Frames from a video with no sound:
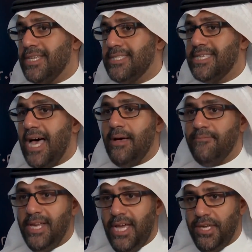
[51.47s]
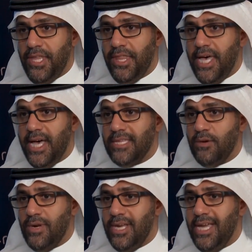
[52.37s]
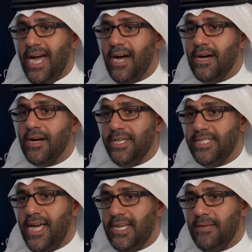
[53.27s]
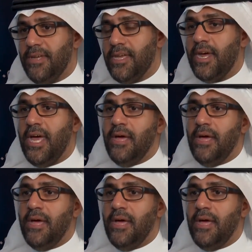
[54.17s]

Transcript: ساهم في العد الذاتي واللي حقق نجاح كبير